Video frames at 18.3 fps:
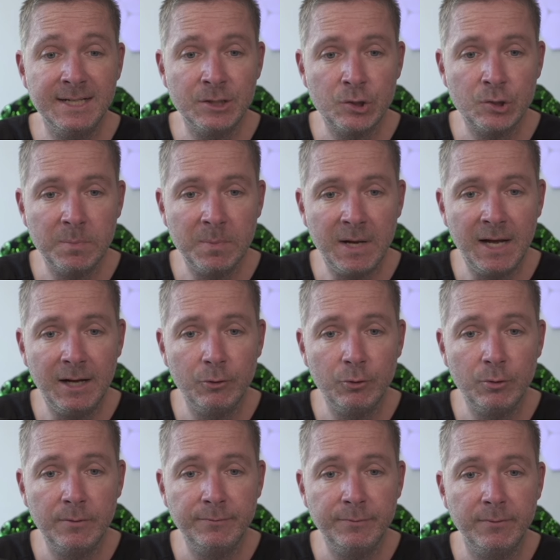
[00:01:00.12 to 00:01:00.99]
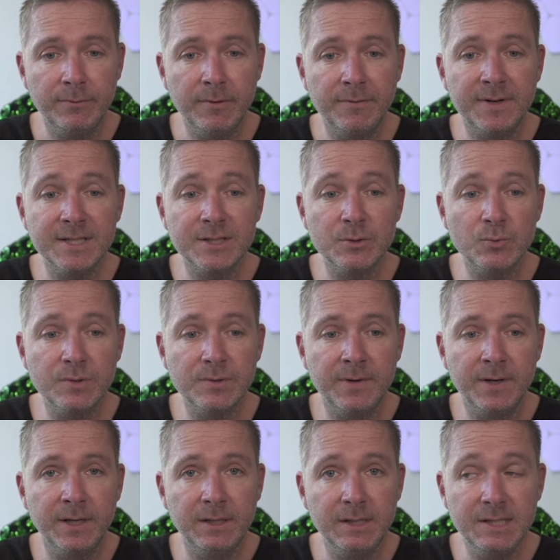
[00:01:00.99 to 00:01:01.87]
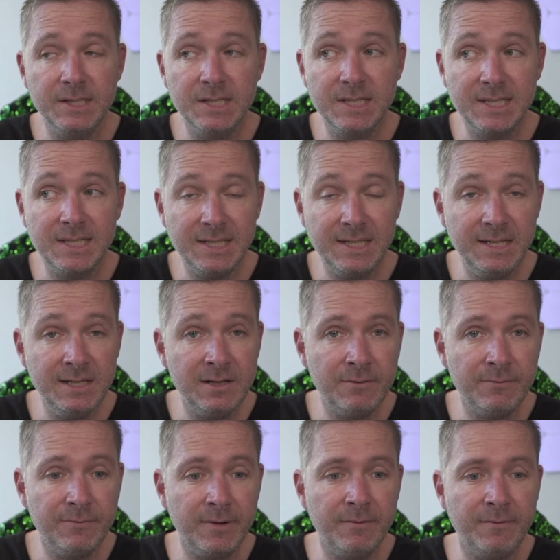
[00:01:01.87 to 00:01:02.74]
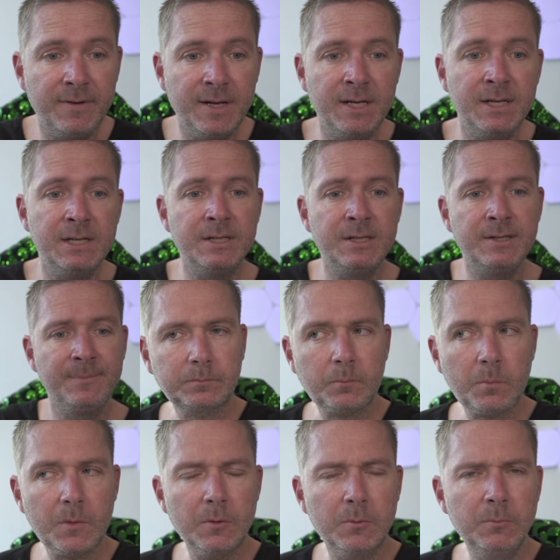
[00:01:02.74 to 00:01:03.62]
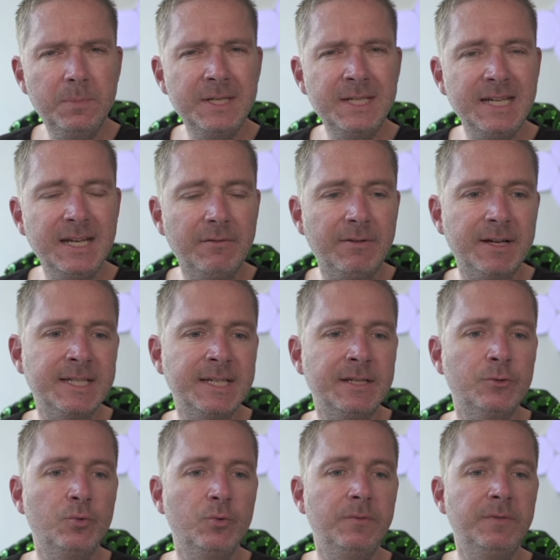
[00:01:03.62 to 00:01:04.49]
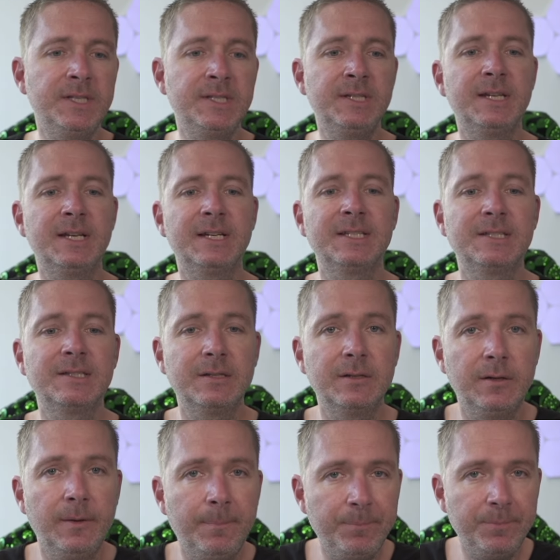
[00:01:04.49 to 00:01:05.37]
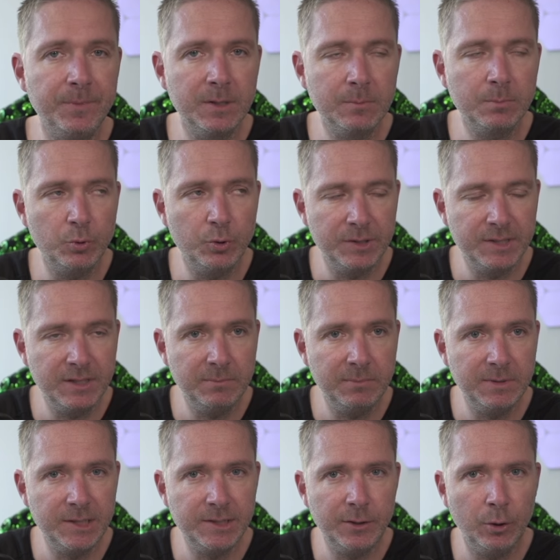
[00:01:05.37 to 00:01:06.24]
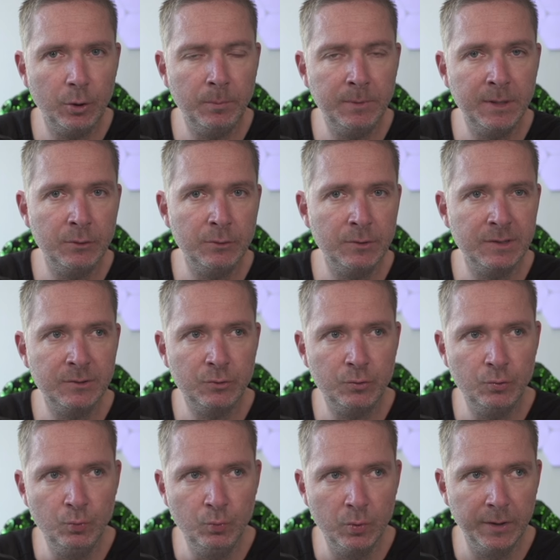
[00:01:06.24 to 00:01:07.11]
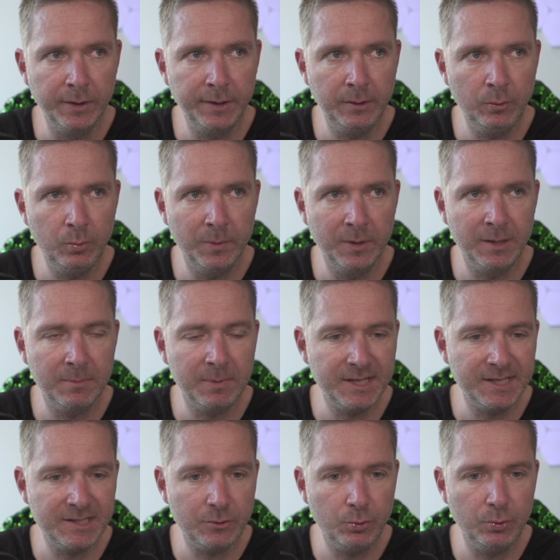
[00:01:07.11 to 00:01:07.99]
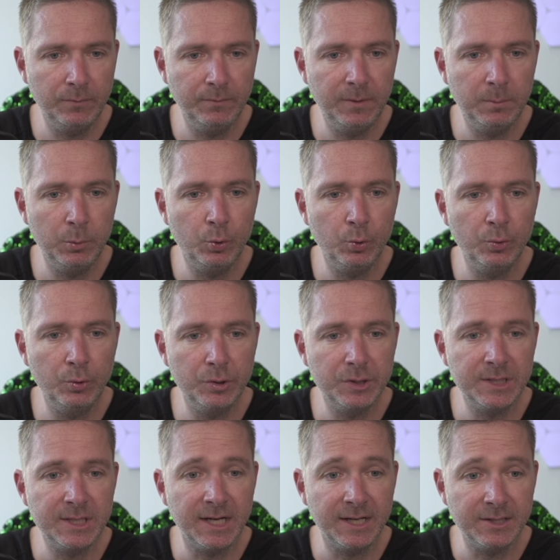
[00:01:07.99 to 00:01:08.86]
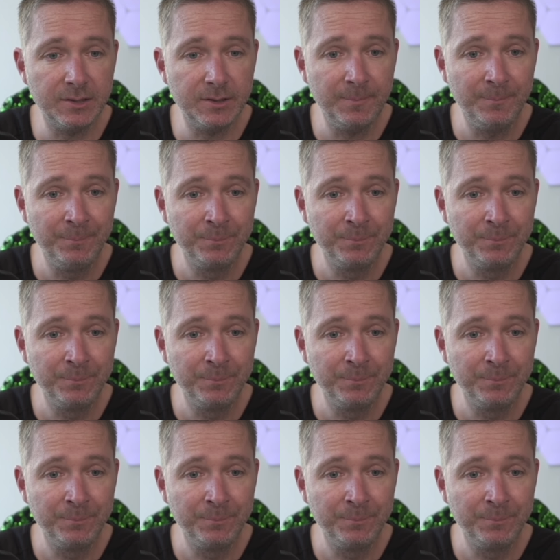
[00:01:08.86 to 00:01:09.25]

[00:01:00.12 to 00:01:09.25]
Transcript: als Sprachrohr für verfassungsfeindliche Ziele verwendet. Bisher war es ja so gewesen, dass ähm, das Bundesinnenministerium ja das nur gegenüber der Presse irgendwie begründet hatte